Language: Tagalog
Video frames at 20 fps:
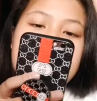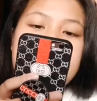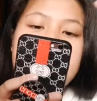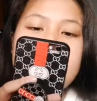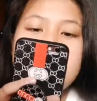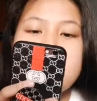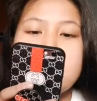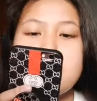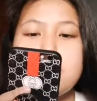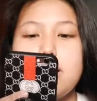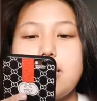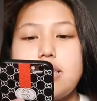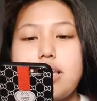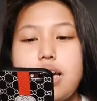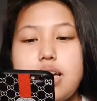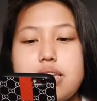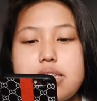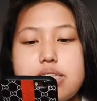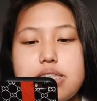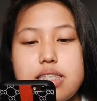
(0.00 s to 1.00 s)
What's the
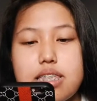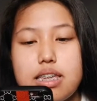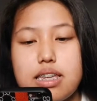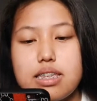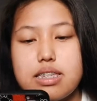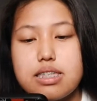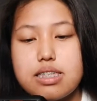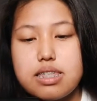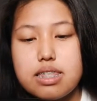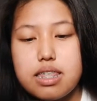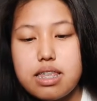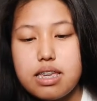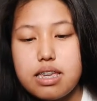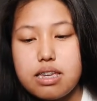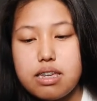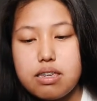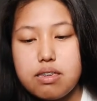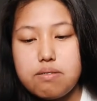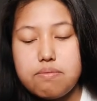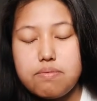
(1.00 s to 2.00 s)
nicest thing
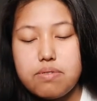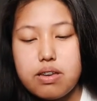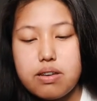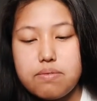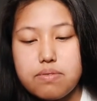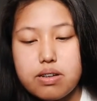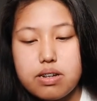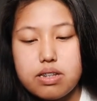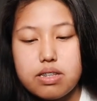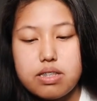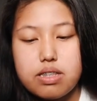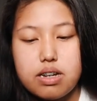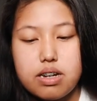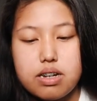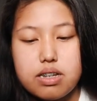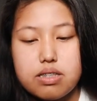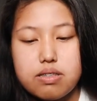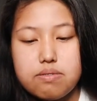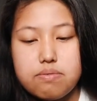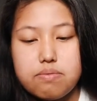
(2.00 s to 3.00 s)
you've ever
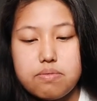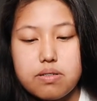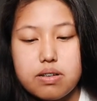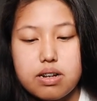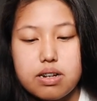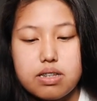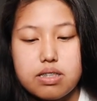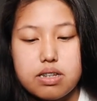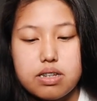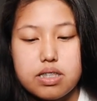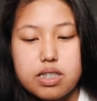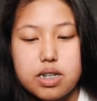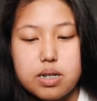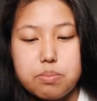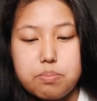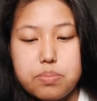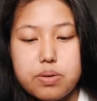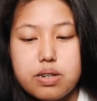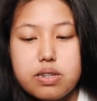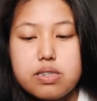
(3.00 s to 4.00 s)
done for another
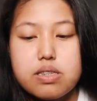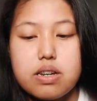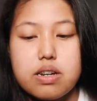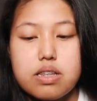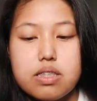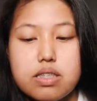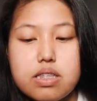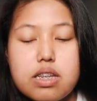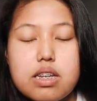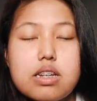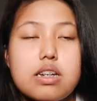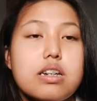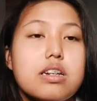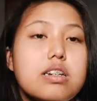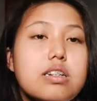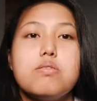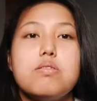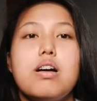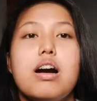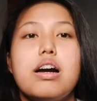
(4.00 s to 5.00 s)
person?
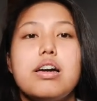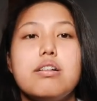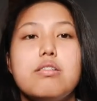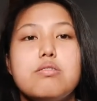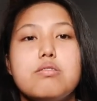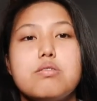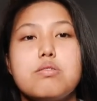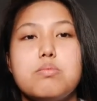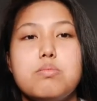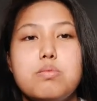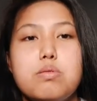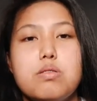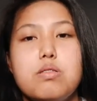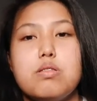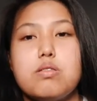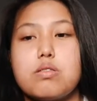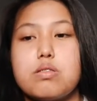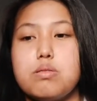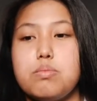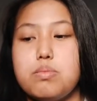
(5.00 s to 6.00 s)
Kung kaya kong
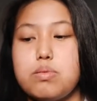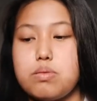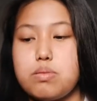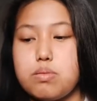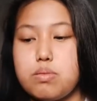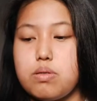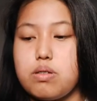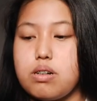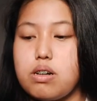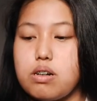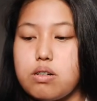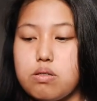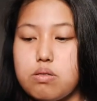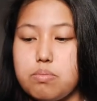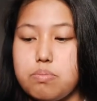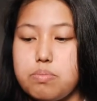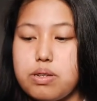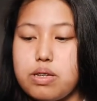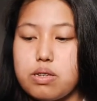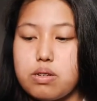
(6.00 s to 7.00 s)
tumulong, tumutulong ako.
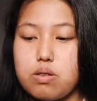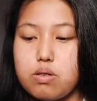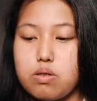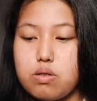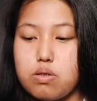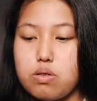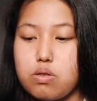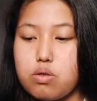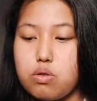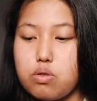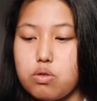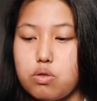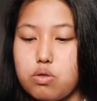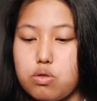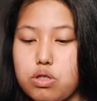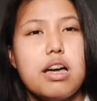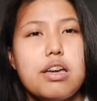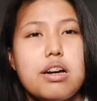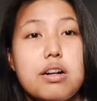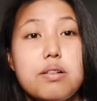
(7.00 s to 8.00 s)
Pero
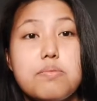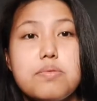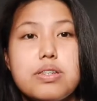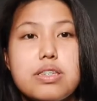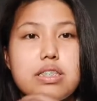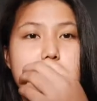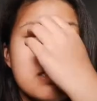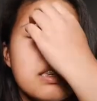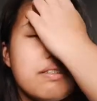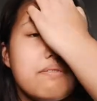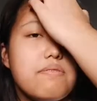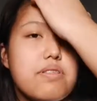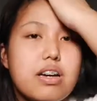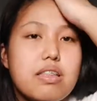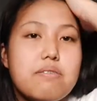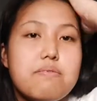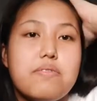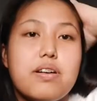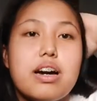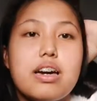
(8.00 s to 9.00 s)
I always give
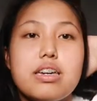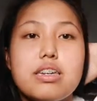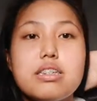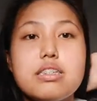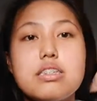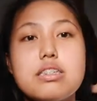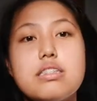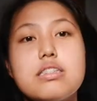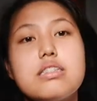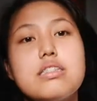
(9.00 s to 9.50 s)
advice